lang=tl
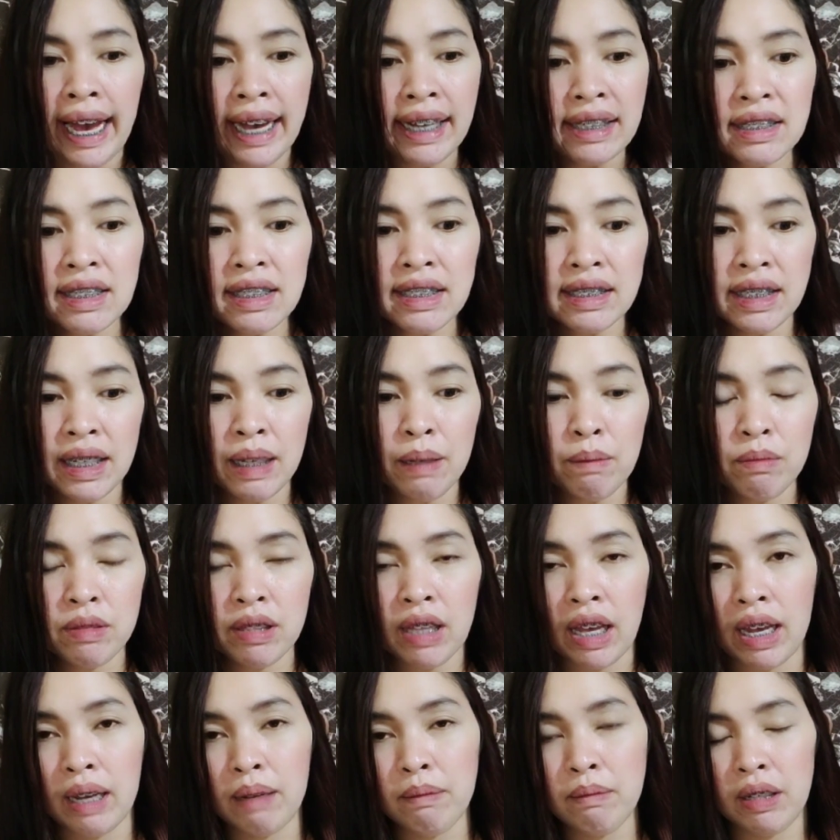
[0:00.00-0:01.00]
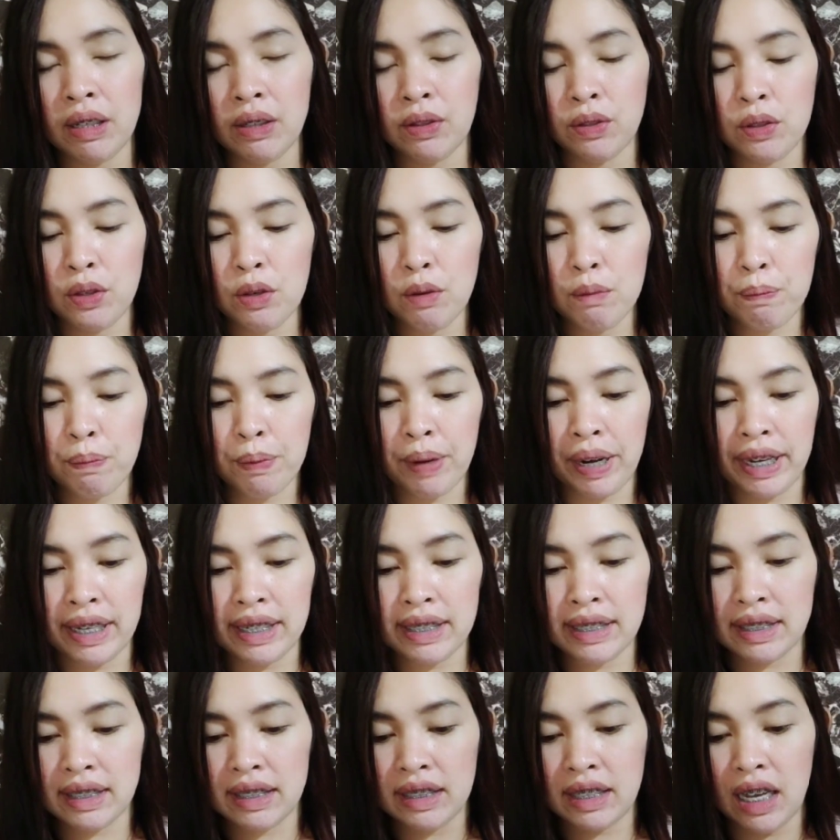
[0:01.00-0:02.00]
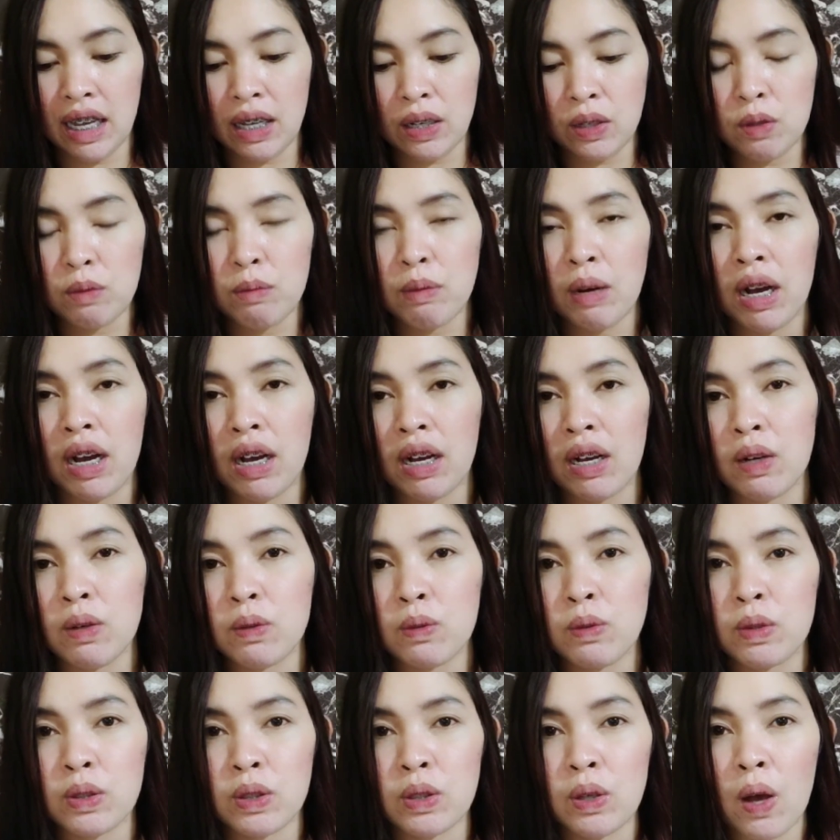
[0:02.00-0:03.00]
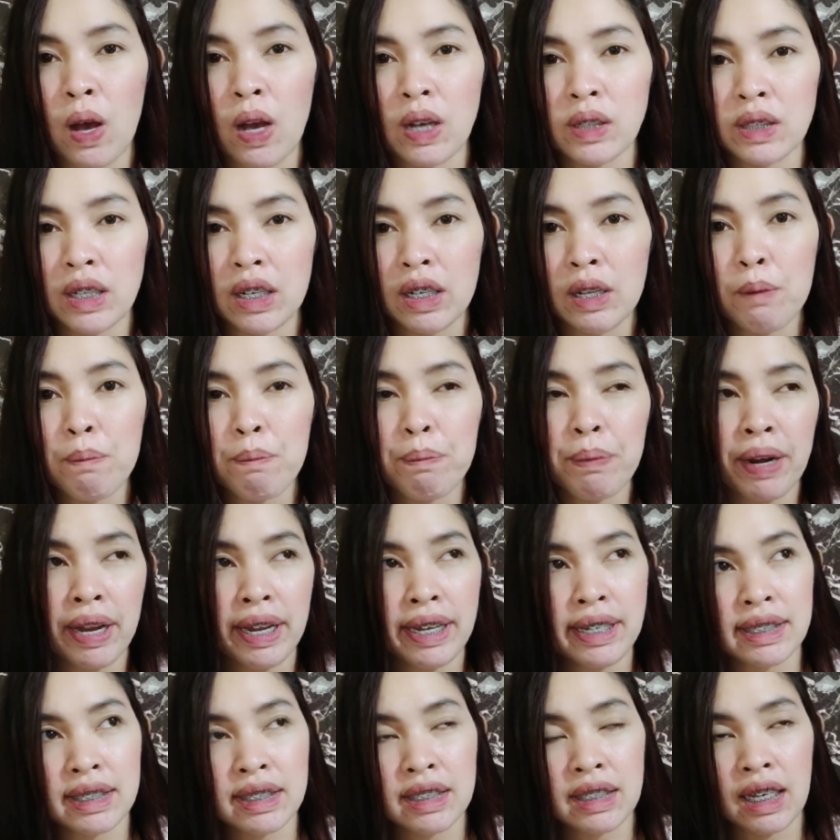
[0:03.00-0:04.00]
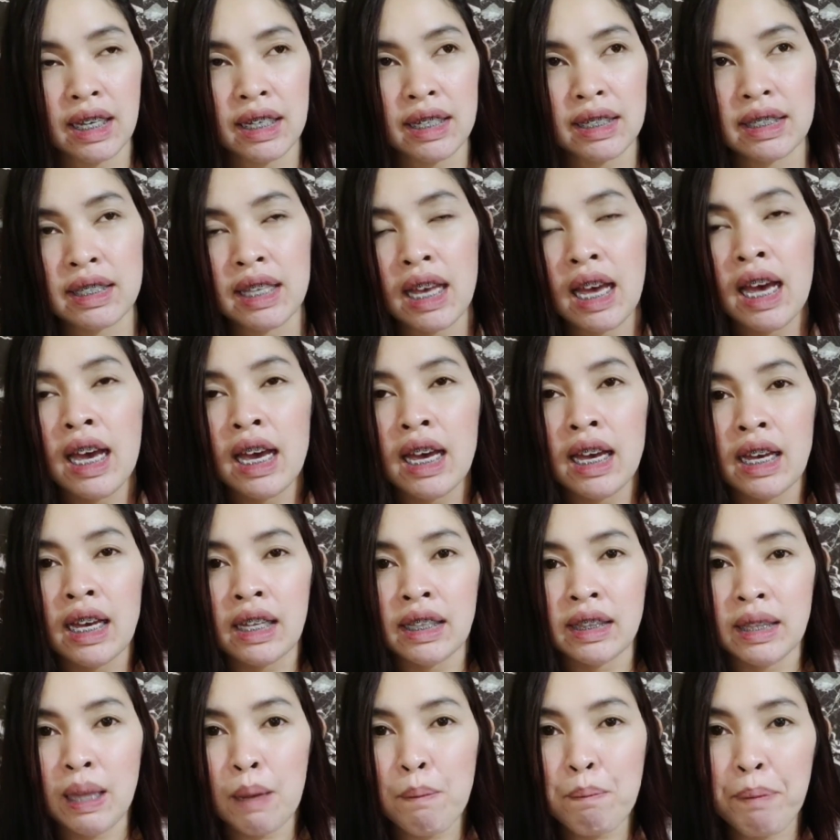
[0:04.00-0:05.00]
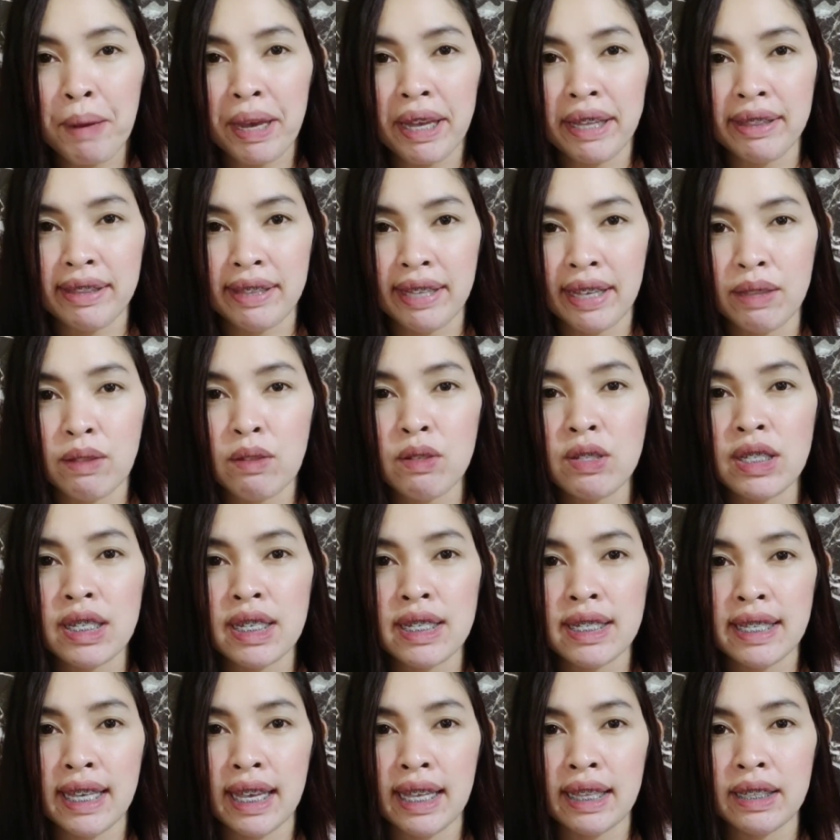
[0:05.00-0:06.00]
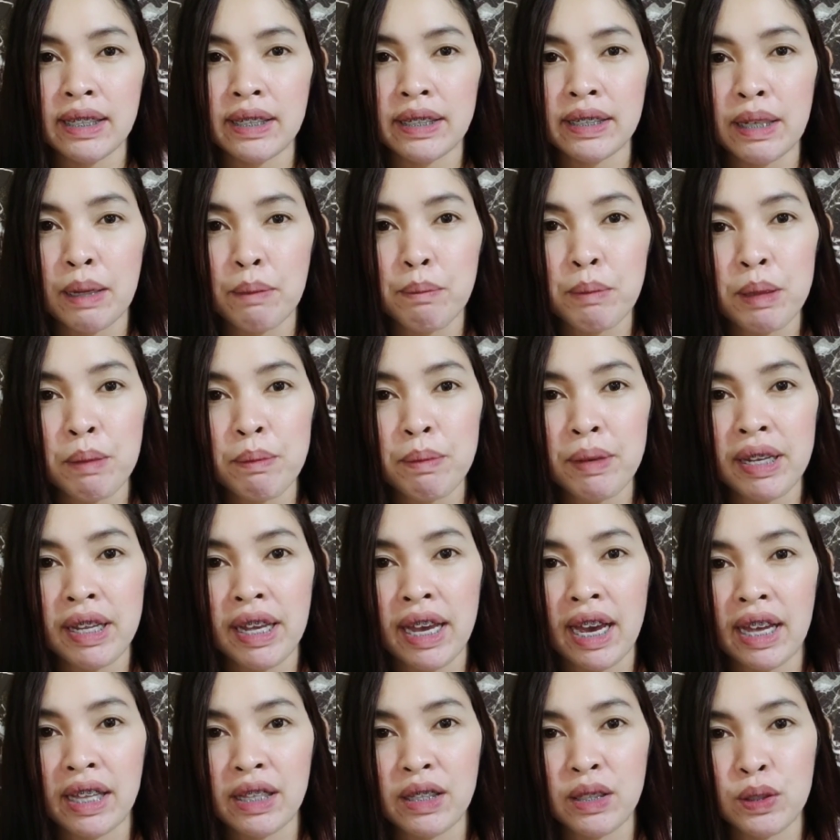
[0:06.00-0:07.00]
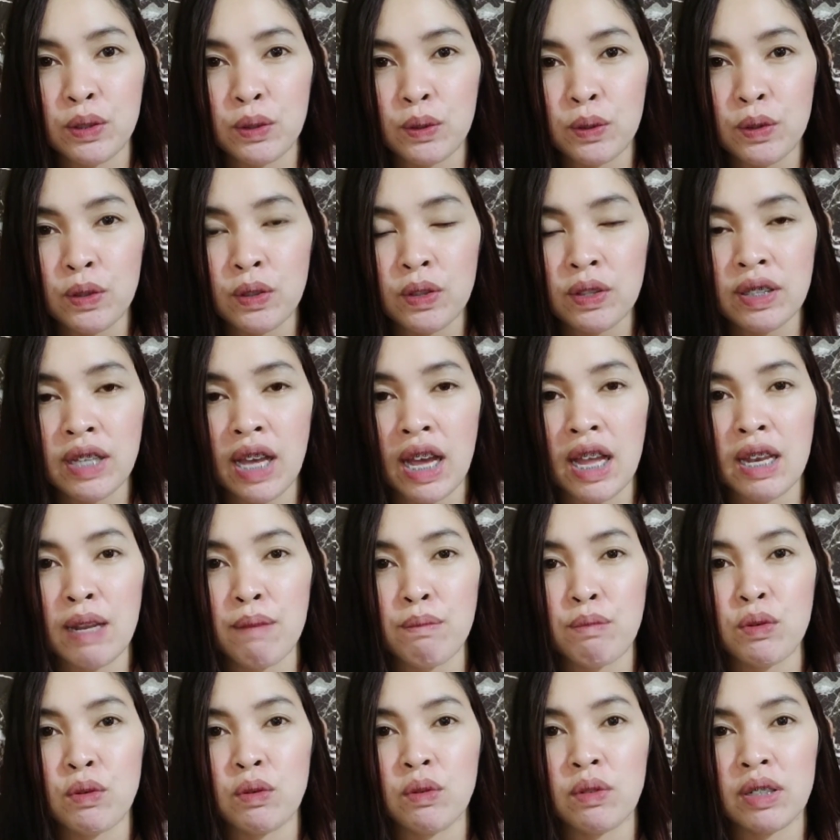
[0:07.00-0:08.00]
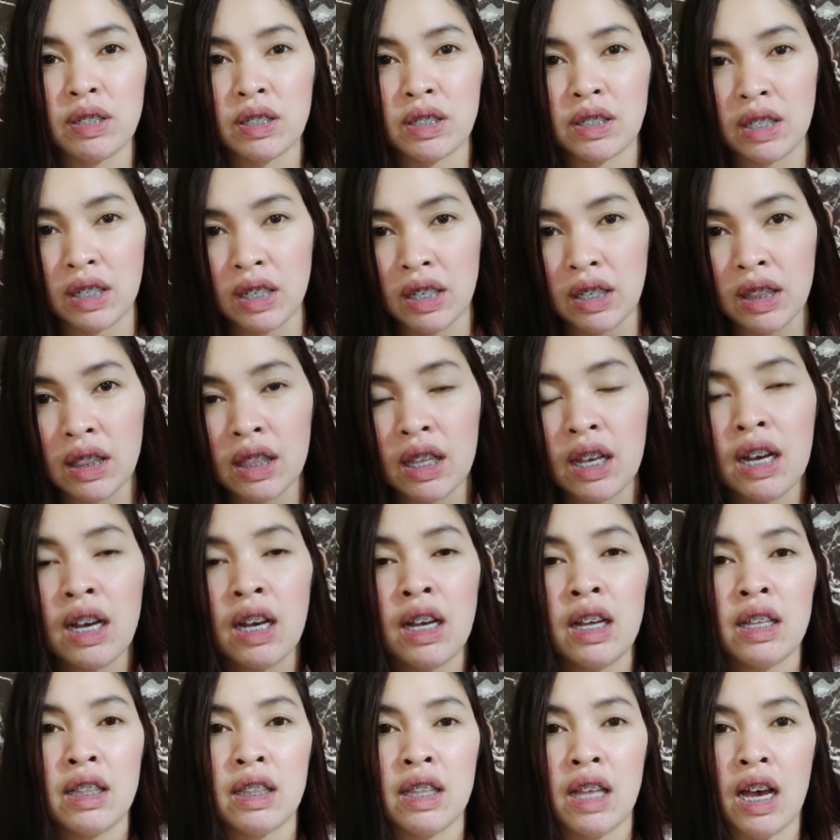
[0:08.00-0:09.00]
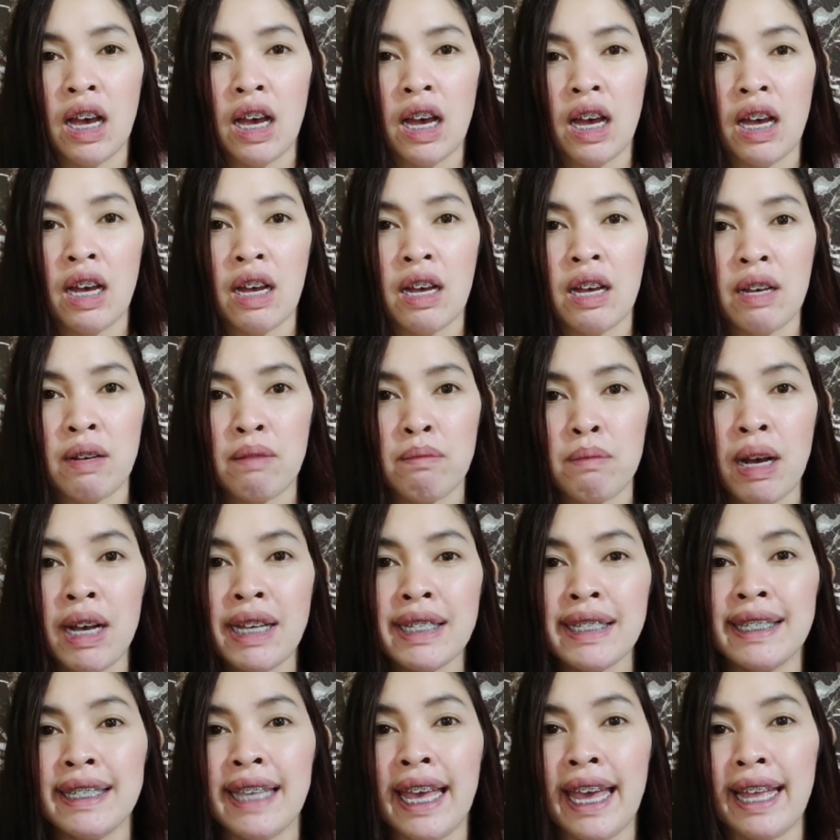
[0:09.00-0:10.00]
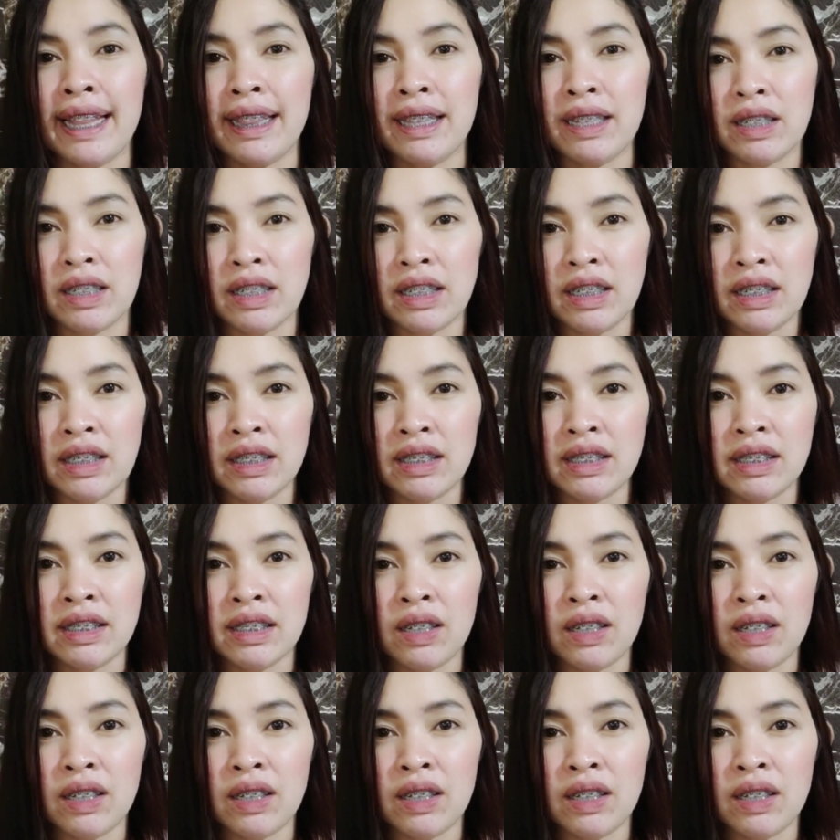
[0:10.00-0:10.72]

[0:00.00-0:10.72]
at the same time, ito yung price niya, no, mga kanguso. Actually, yung price niya is depende dun sa seller na bibilihan nyo, na alam yung legit, na mga seller,